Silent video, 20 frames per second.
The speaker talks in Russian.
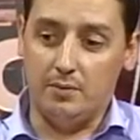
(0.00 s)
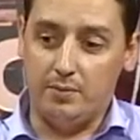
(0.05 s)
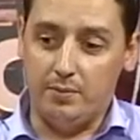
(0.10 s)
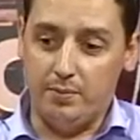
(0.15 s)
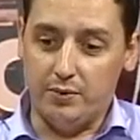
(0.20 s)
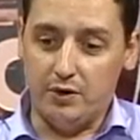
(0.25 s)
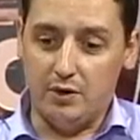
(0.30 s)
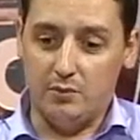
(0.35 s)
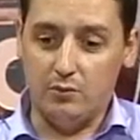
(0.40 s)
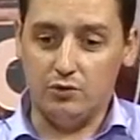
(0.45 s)

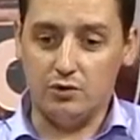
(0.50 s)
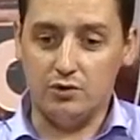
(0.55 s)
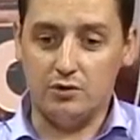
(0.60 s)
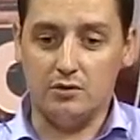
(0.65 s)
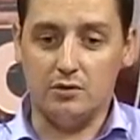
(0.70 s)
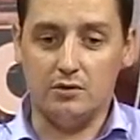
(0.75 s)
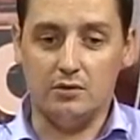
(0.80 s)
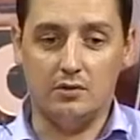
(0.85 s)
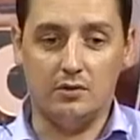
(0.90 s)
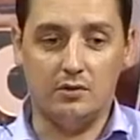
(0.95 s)
потому
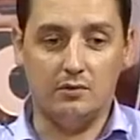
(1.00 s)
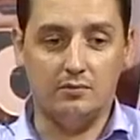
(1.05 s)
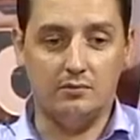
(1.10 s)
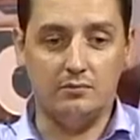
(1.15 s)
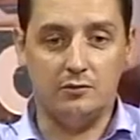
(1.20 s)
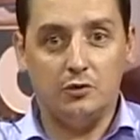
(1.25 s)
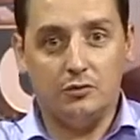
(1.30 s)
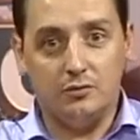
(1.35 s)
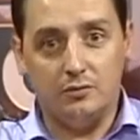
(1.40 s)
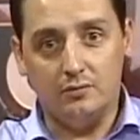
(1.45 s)
что
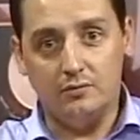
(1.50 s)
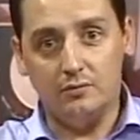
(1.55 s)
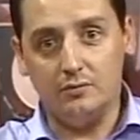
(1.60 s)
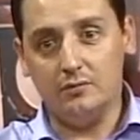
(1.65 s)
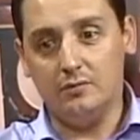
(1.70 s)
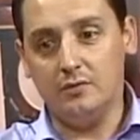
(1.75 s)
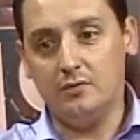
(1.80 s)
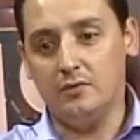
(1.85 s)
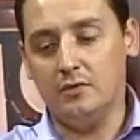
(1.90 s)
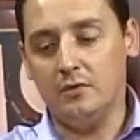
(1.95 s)
ну,
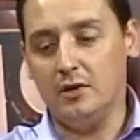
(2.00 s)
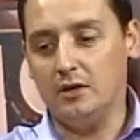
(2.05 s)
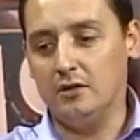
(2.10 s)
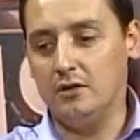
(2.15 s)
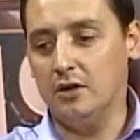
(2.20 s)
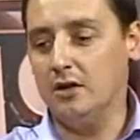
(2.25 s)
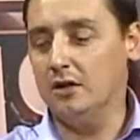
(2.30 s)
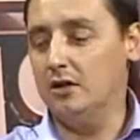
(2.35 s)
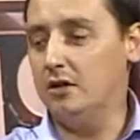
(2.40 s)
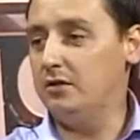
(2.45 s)

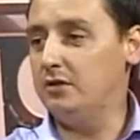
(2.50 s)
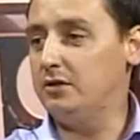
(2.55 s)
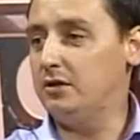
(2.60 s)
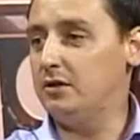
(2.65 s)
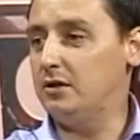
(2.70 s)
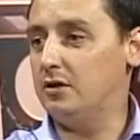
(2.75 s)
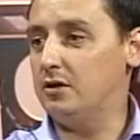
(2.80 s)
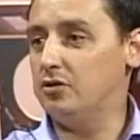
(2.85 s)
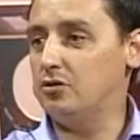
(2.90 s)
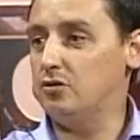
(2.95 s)
одна голова-то
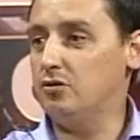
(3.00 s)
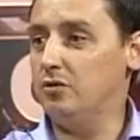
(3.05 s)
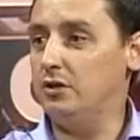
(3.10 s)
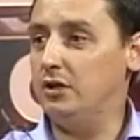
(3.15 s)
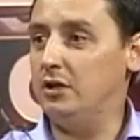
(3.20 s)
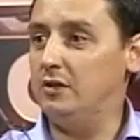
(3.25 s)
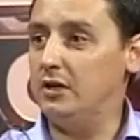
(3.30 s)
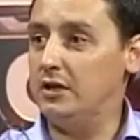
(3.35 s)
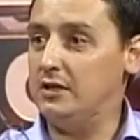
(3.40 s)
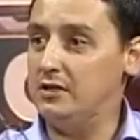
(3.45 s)
хорошо,
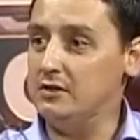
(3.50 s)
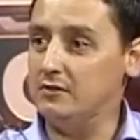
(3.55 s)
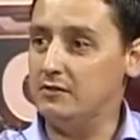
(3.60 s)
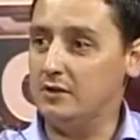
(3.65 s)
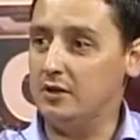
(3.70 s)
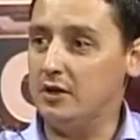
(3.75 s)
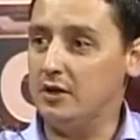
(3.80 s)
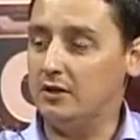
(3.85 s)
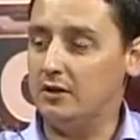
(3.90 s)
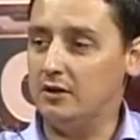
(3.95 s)
и один
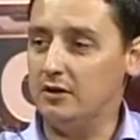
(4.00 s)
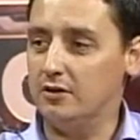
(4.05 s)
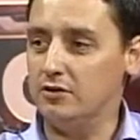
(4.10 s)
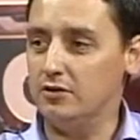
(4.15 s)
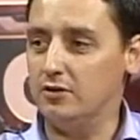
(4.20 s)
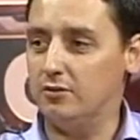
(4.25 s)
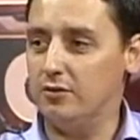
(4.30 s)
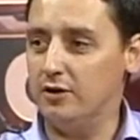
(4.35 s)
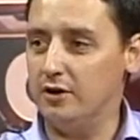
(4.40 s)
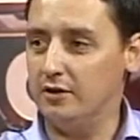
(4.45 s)
взгляд хорошо,
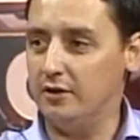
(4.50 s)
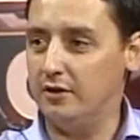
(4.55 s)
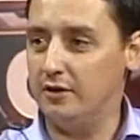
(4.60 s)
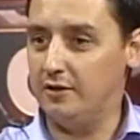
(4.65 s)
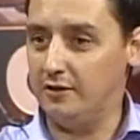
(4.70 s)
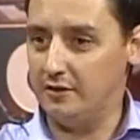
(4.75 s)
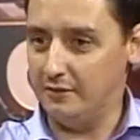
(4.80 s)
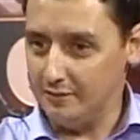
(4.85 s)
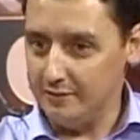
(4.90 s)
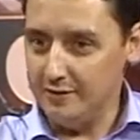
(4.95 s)
но когда
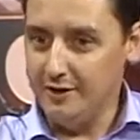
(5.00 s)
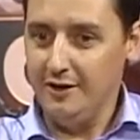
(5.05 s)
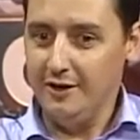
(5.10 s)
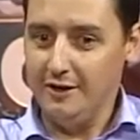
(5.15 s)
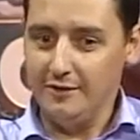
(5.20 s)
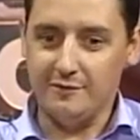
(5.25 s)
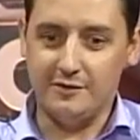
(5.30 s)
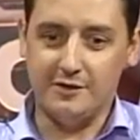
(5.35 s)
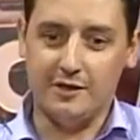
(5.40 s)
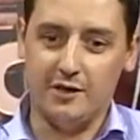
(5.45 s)

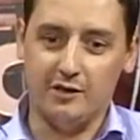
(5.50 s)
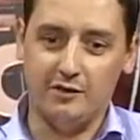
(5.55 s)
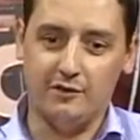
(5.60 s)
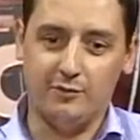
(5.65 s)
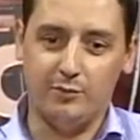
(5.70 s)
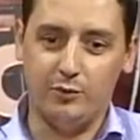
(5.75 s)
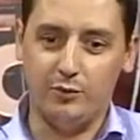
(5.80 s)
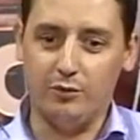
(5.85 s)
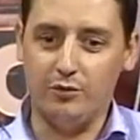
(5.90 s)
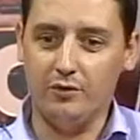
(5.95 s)
взглядов
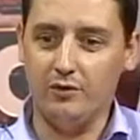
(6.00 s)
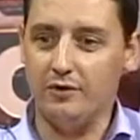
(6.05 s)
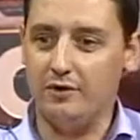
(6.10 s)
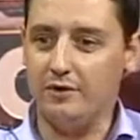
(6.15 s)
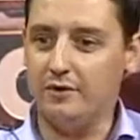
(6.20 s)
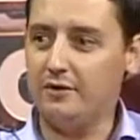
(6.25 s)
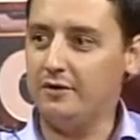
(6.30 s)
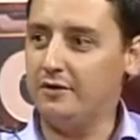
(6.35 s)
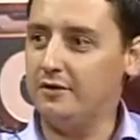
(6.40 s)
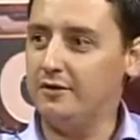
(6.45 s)
много,
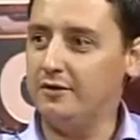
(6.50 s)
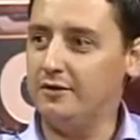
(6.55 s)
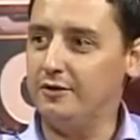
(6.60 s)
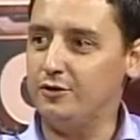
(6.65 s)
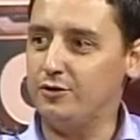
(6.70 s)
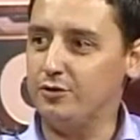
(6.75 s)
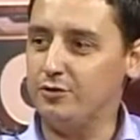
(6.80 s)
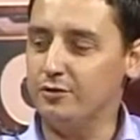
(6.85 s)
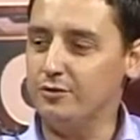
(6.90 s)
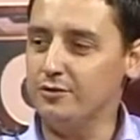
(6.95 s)
это
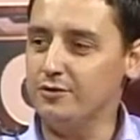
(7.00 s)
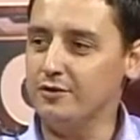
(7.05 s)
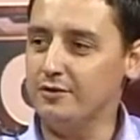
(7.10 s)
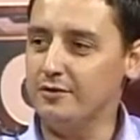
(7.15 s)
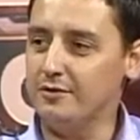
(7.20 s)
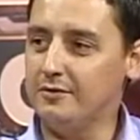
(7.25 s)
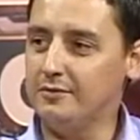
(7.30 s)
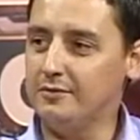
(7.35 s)
еще лучше.